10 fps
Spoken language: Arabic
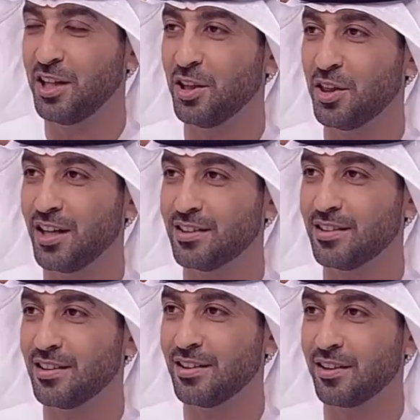تحديثات
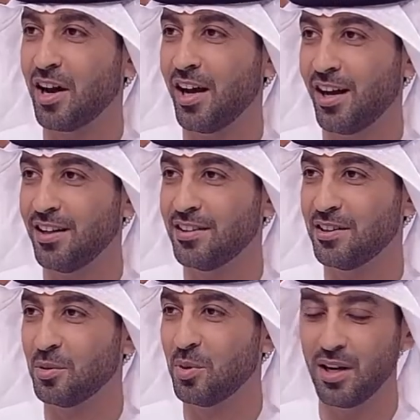رائعة
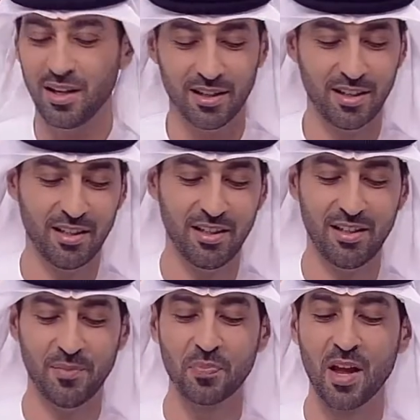
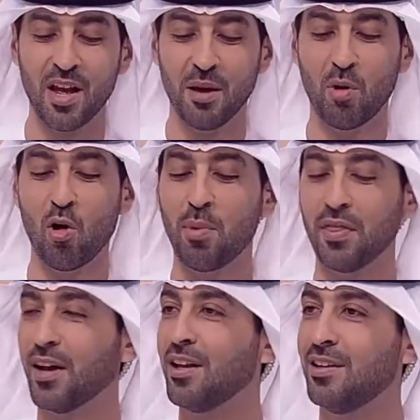ويعني بوابات
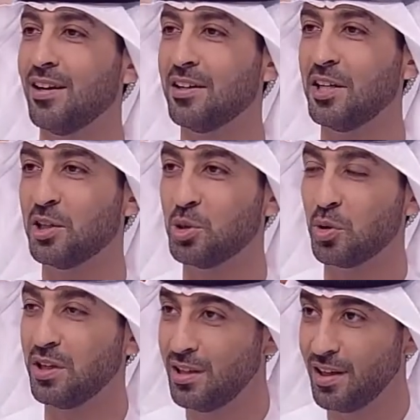ذكية
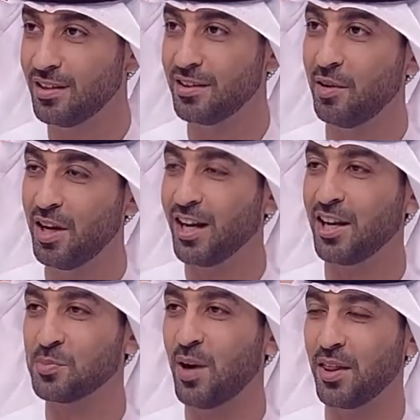إلكترونية والآن
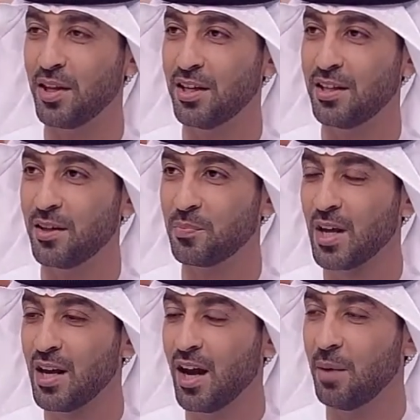أصبحت ذكية
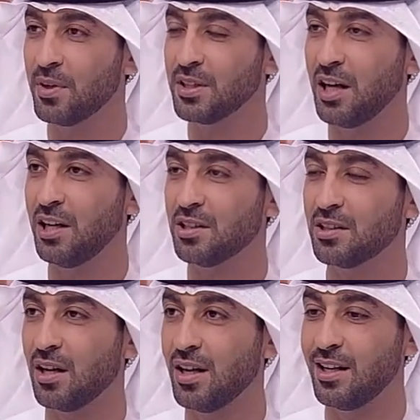نعم. خبرنا عن
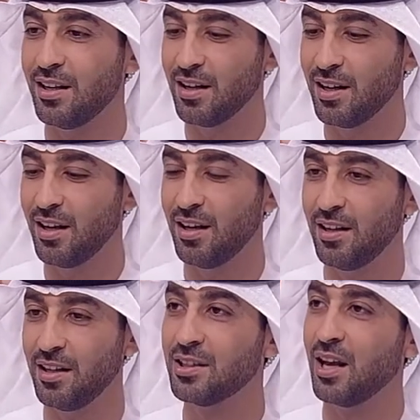
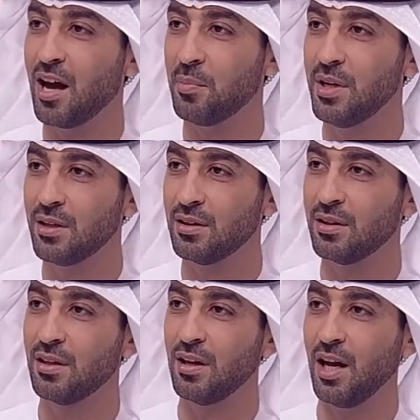الانطلاق من
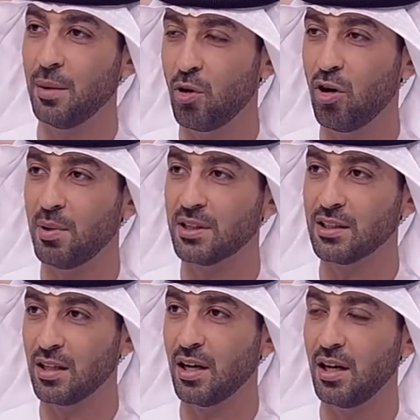البوابات عن
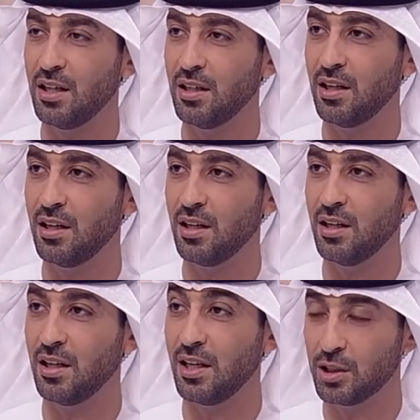طريق اللي هي
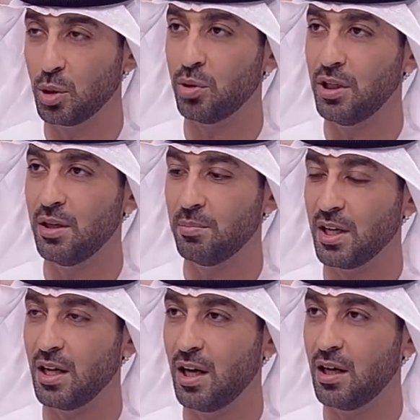الإلكترونية من
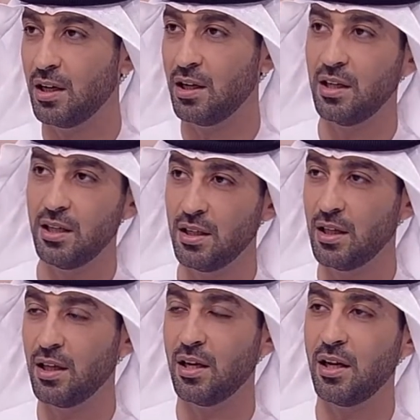خلال اللي هي
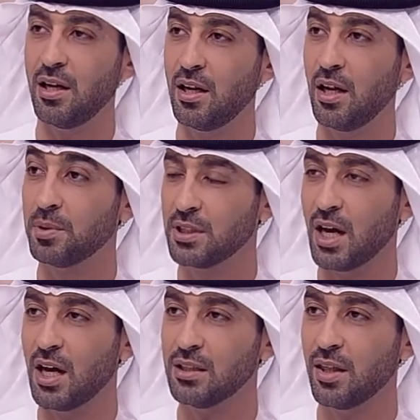آه،
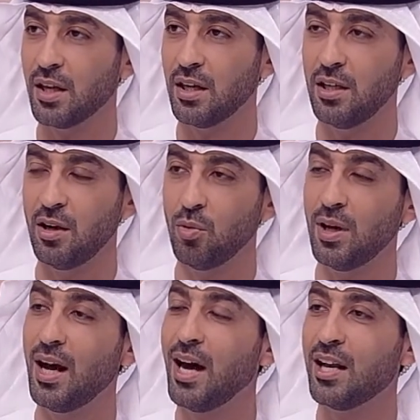البطاقات الذكية نعم.
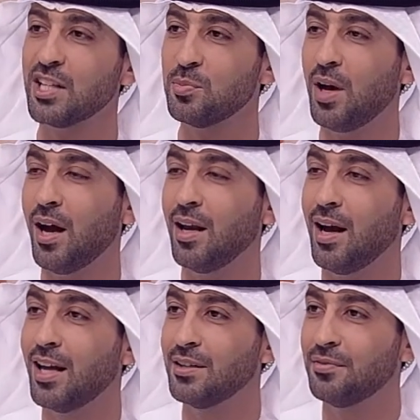والآن أصبح
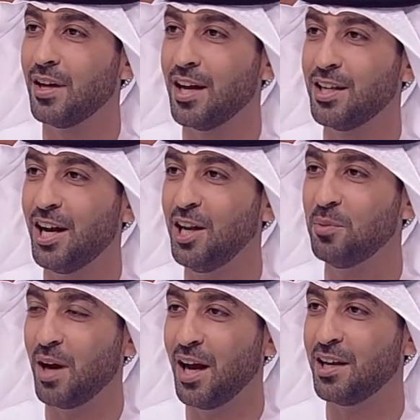الهاتف يحل
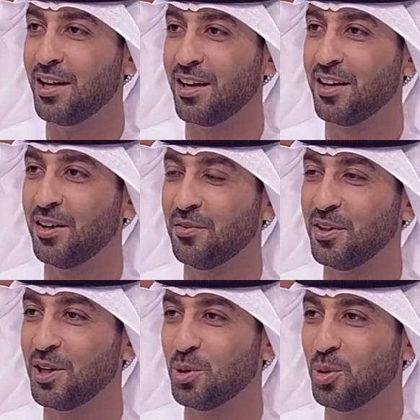محلها
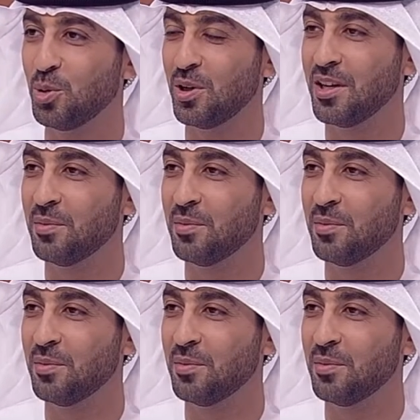في الدخول